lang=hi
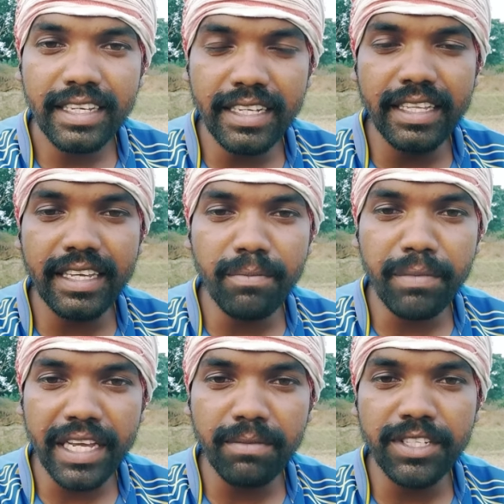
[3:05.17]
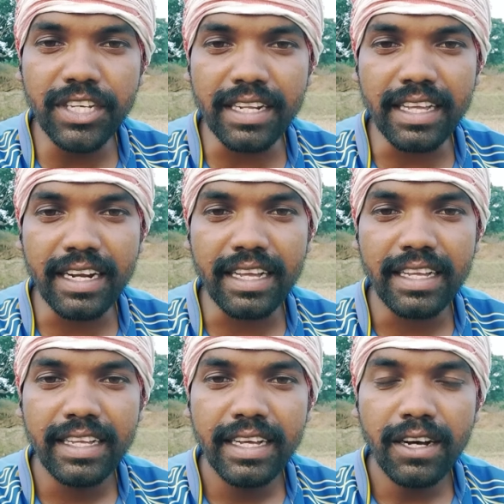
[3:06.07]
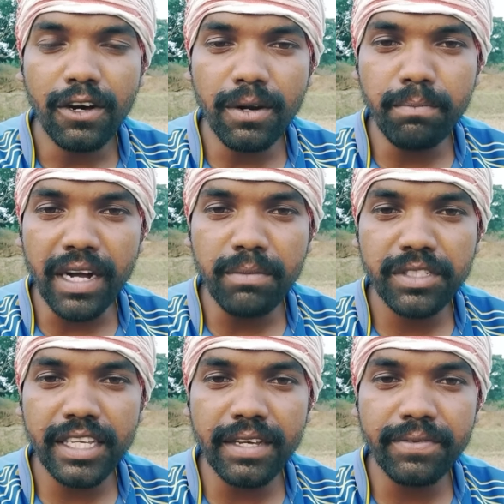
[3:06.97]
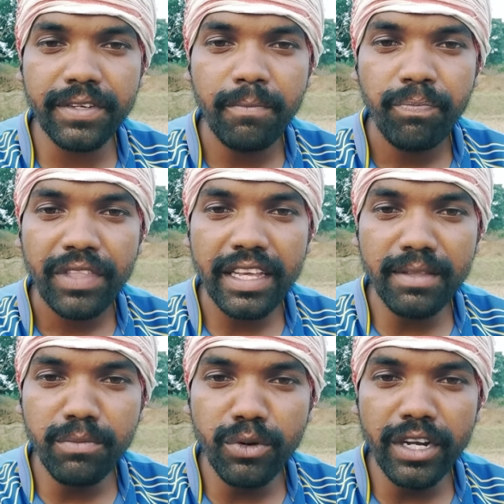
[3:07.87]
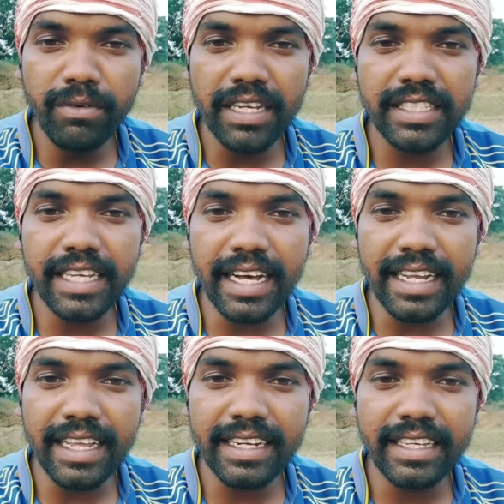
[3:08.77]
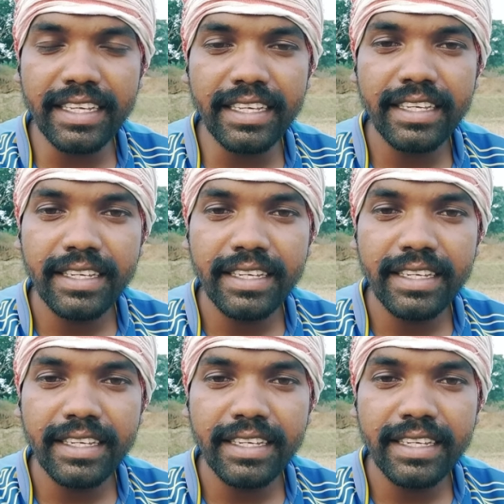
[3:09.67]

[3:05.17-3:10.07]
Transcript: ईद हिके मेन विचारधारा और बामसेफ ईद मूल निवासी आलार गही